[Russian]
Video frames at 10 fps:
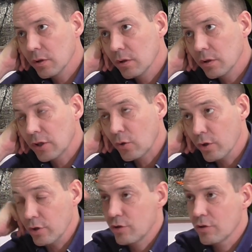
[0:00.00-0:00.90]
а,
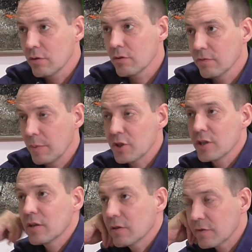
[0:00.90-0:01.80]
такой, что
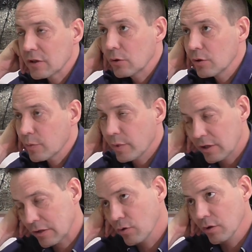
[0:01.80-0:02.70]
вообще в салонах
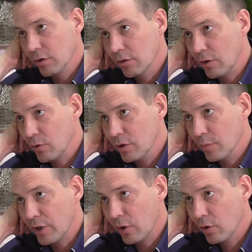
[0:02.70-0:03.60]
происходит? Люди
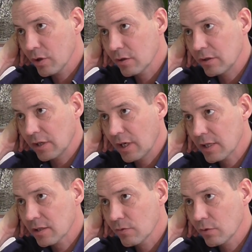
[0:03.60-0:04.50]
приходят,
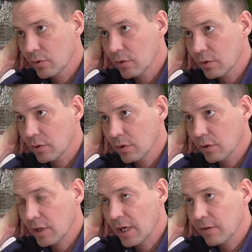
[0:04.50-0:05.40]
заказывают,
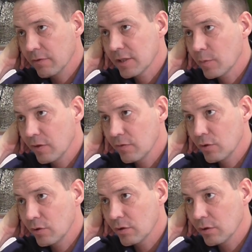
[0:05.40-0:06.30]
э, как вы себя
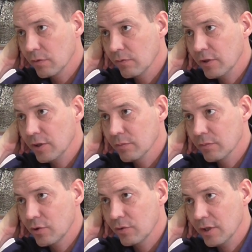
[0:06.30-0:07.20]
ведете, вы
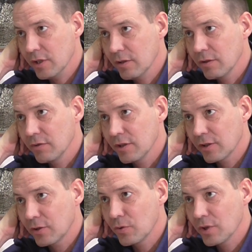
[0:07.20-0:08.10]
им что
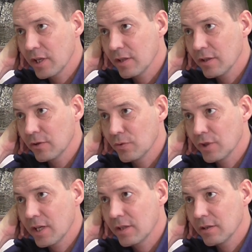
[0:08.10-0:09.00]
доделываете, отгружаете, не
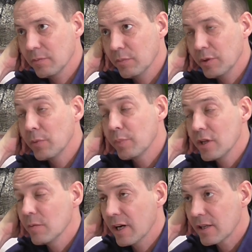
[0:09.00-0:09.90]
отгружаете, бери,
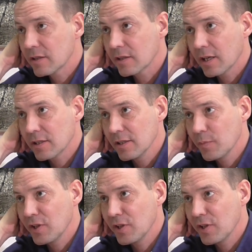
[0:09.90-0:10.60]
принимаете заказы, не